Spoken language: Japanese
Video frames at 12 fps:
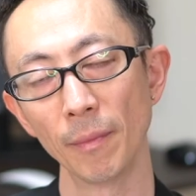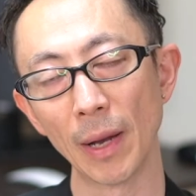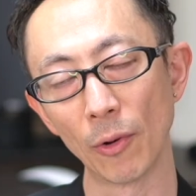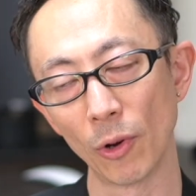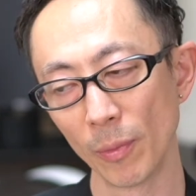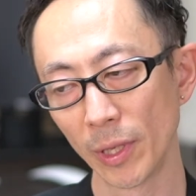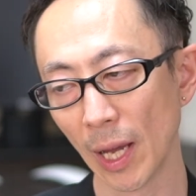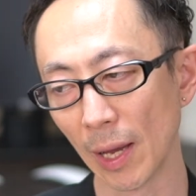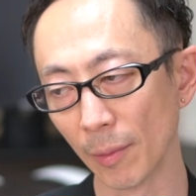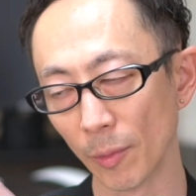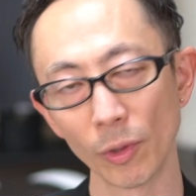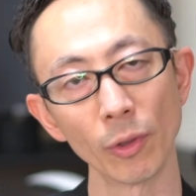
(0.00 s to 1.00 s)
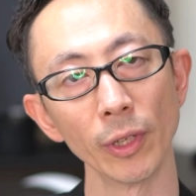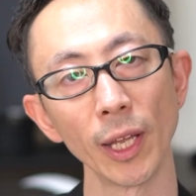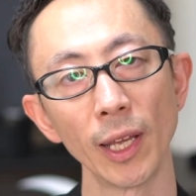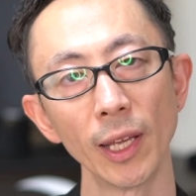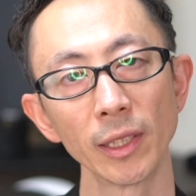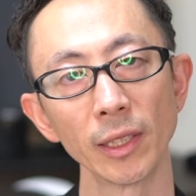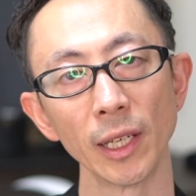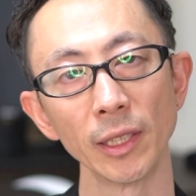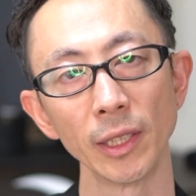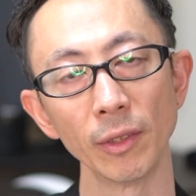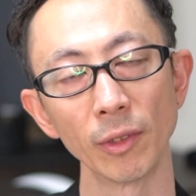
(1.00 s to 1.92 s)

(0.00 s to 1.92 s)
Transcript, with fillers: 魔法みたいなものをね期待してい